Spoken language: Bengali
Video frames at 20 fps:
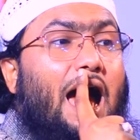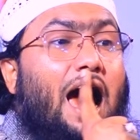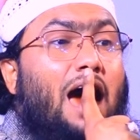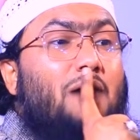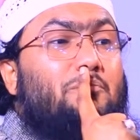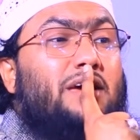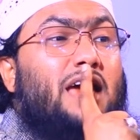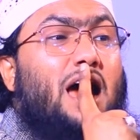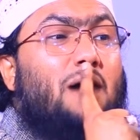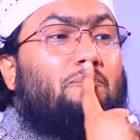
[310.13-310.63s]

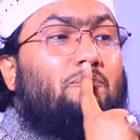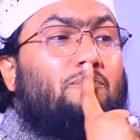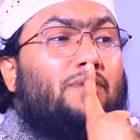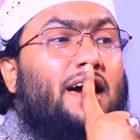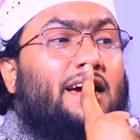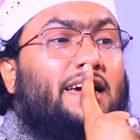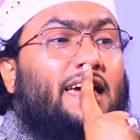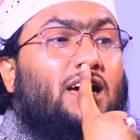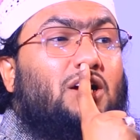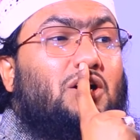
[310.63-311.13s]
আমি
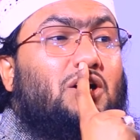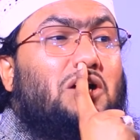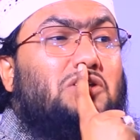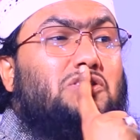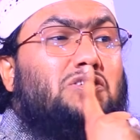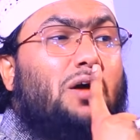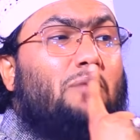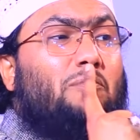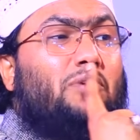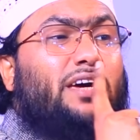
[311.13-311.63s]
আপনাকে
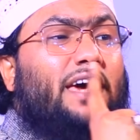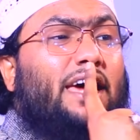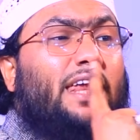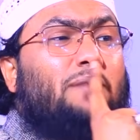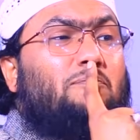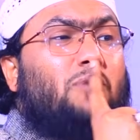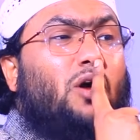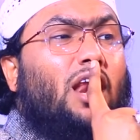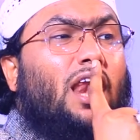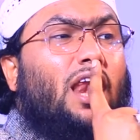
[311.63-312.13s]
কসম
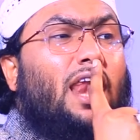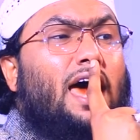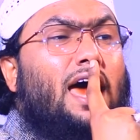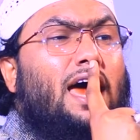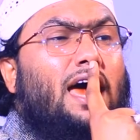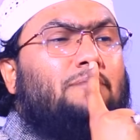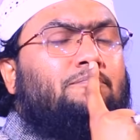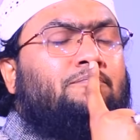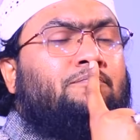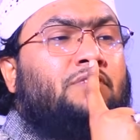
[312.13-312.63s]
করে
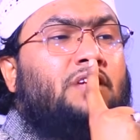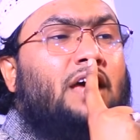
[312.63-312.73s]
বললাম